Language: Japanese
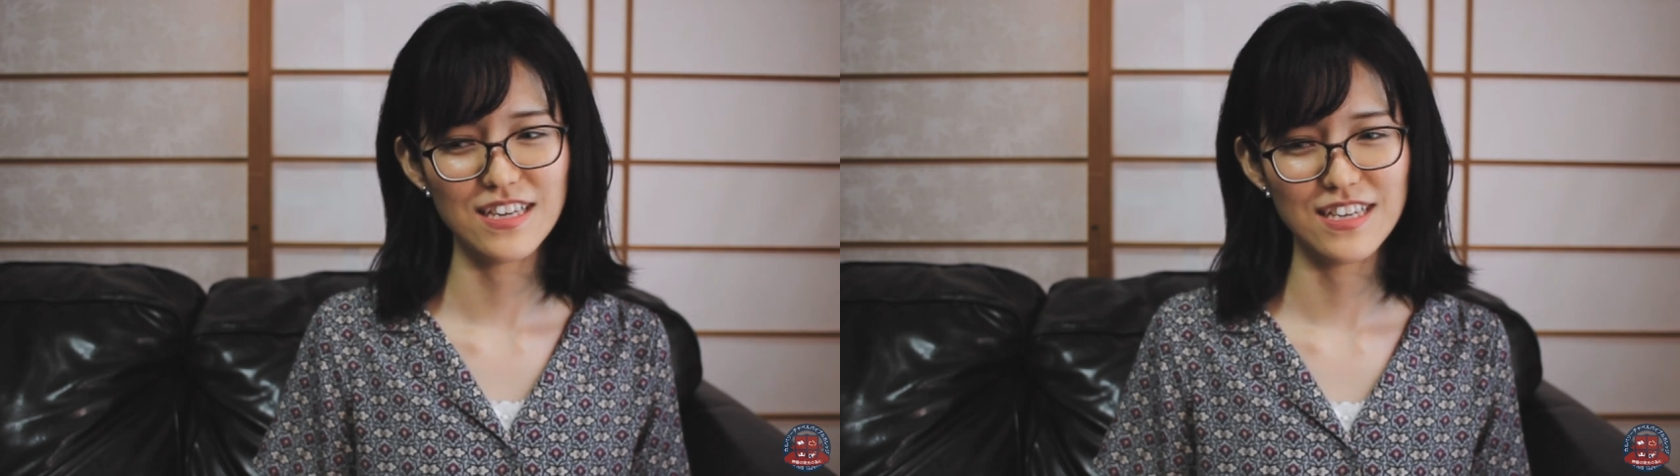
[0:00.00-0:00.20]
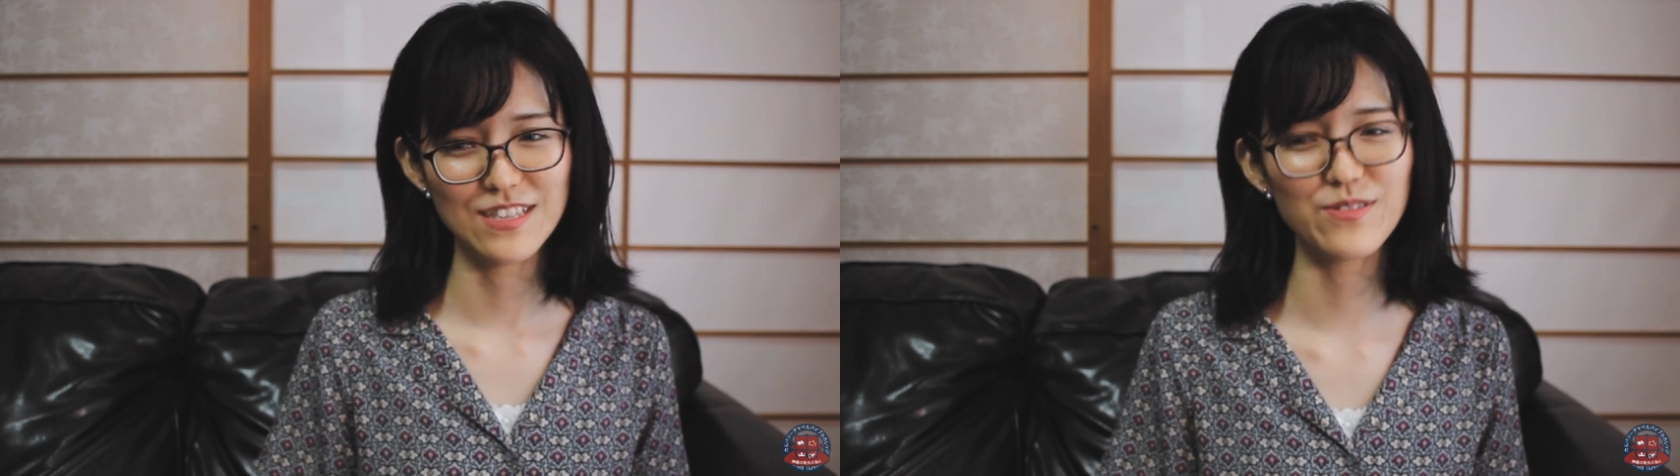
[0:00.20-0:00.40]

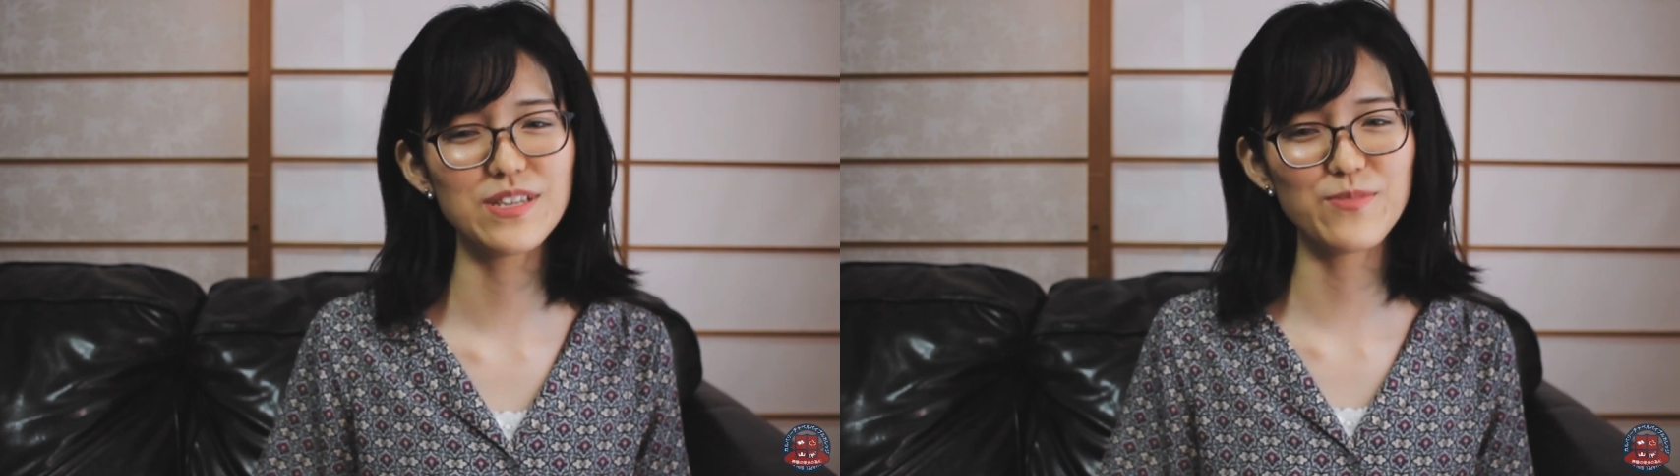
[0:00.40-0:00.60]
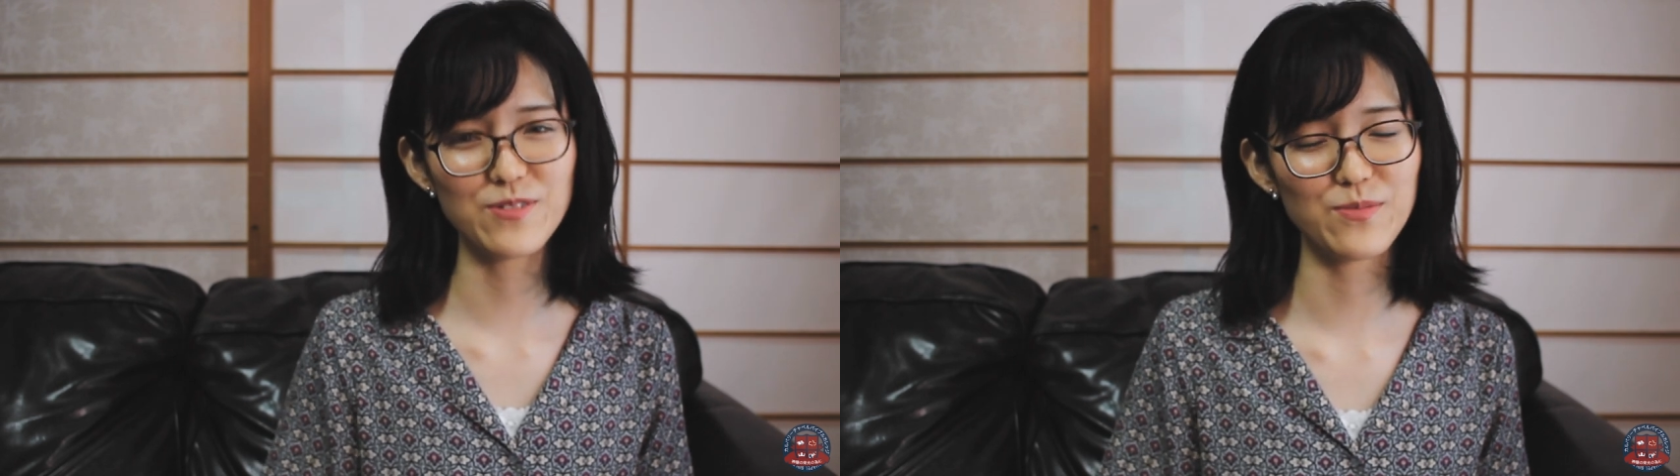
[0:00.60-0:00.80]
祈
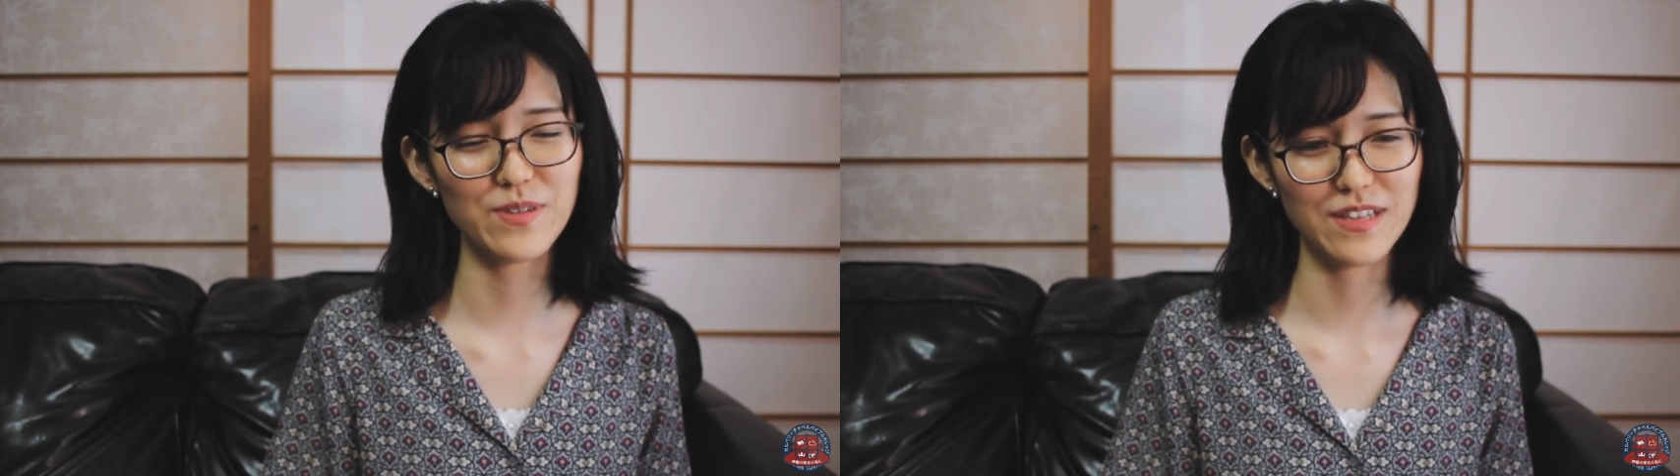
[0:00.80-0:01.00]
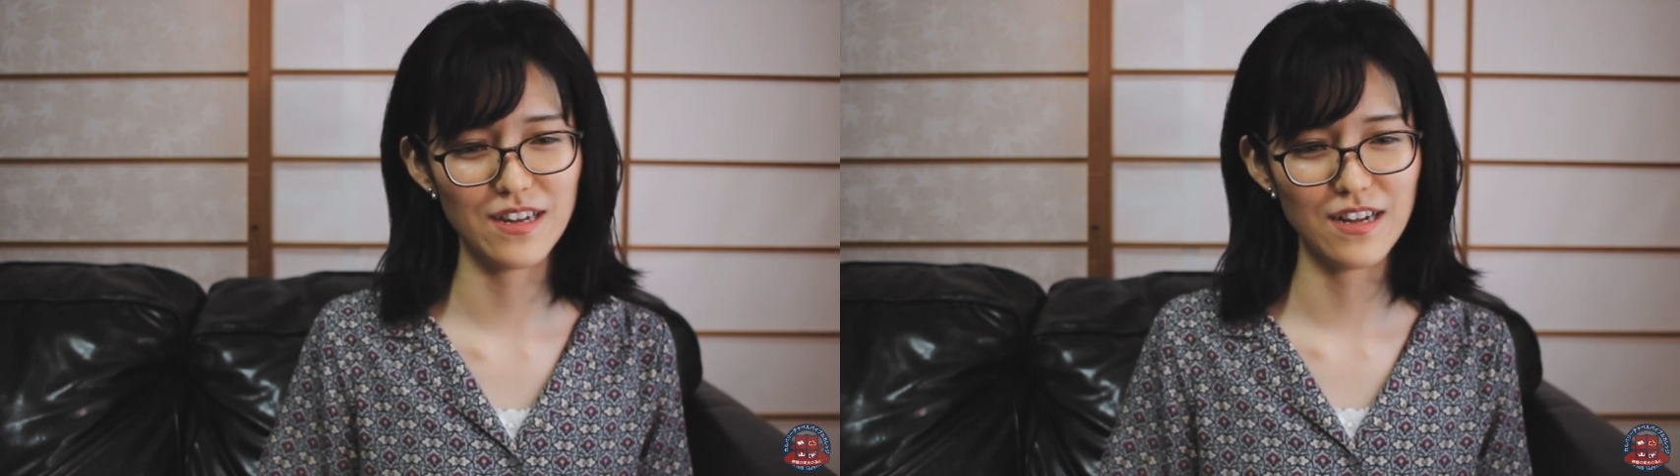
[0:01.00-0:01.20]
り求
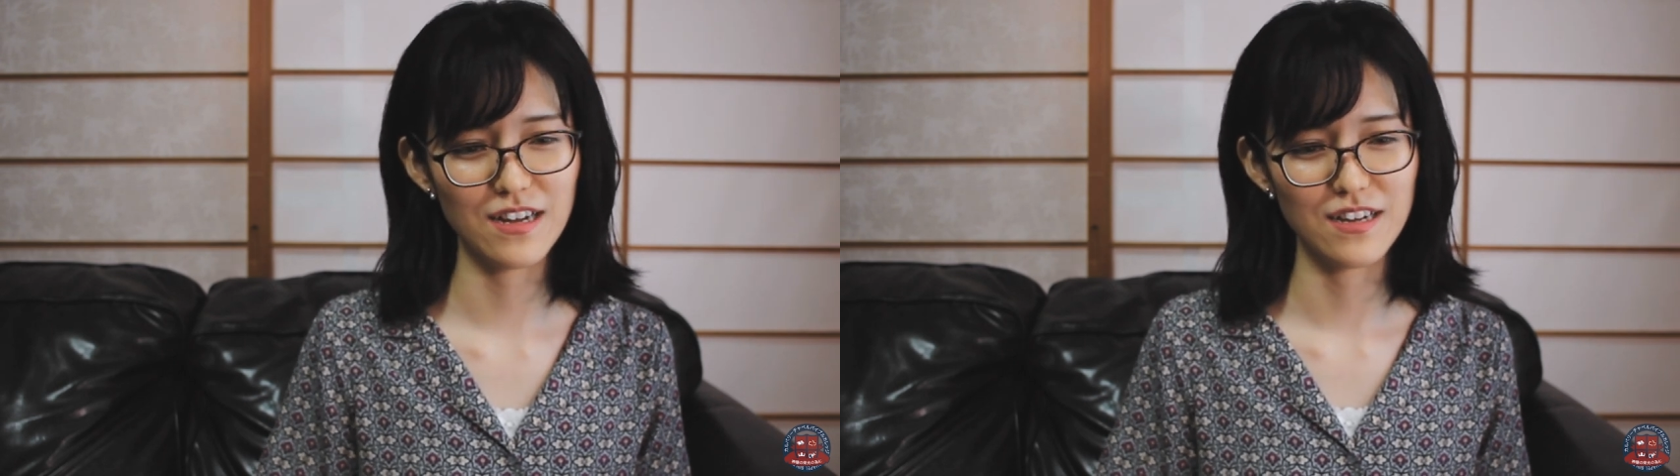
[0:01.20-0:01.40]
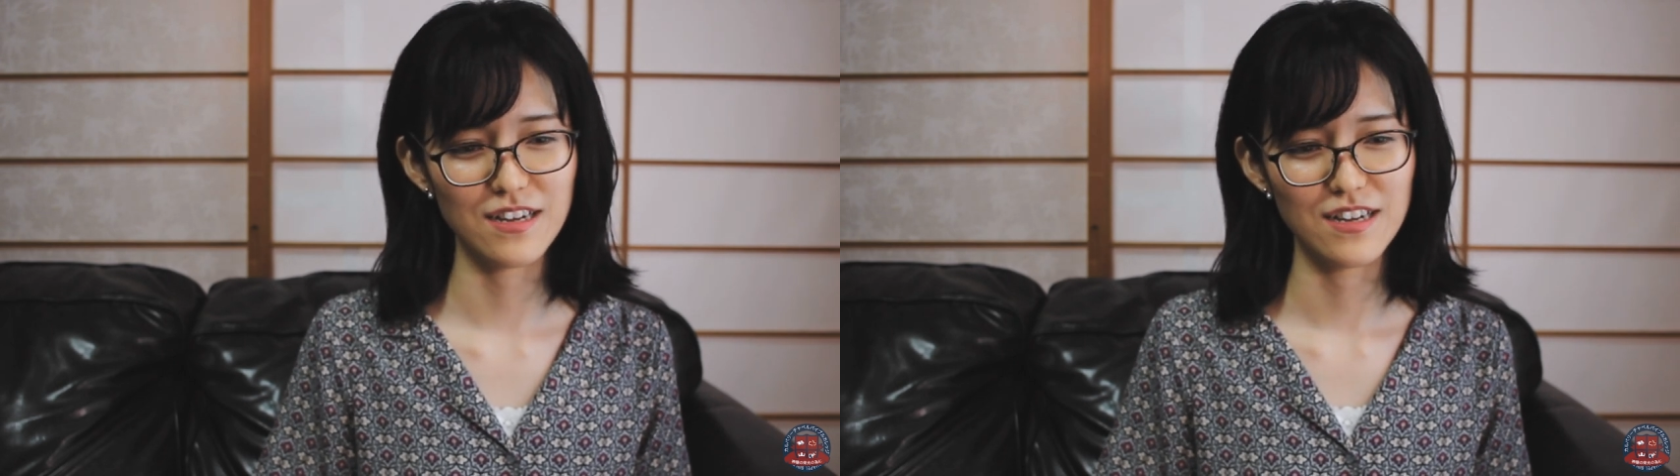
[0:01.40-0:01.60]
めた
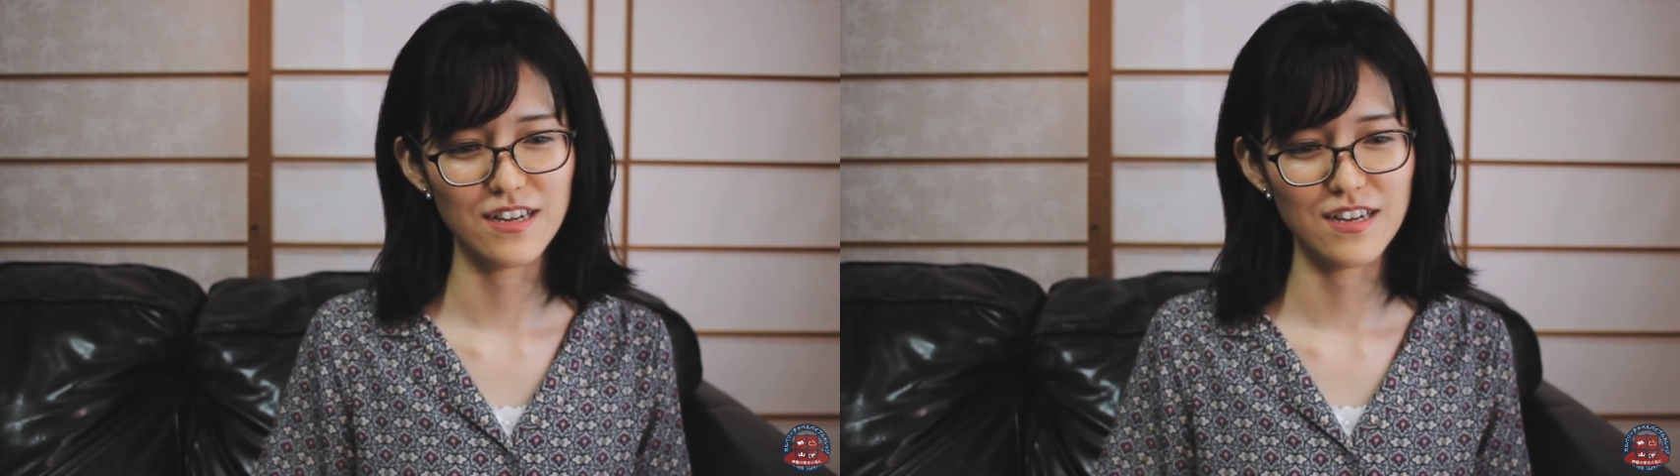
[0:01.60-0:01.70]
ら、